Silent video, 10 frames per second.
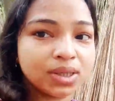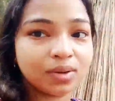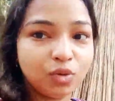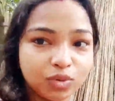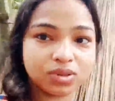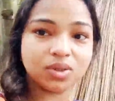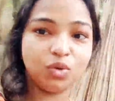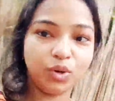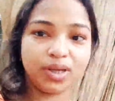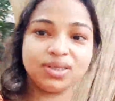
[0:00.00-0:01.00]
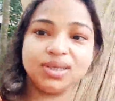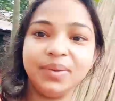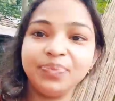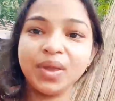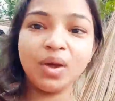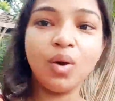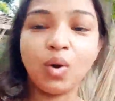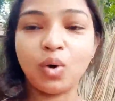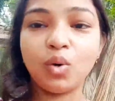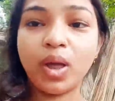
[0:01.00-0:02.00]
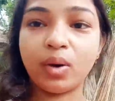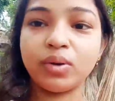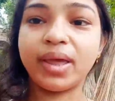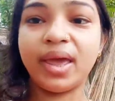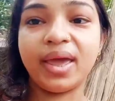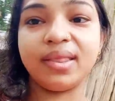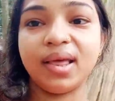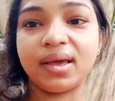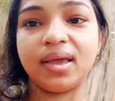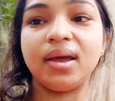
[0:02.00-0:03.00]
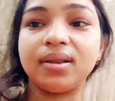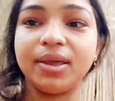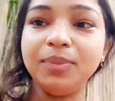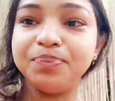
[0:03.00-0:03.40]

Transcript: করছি করেছি ওগুলো এখন খেয়ে থাকি আর কি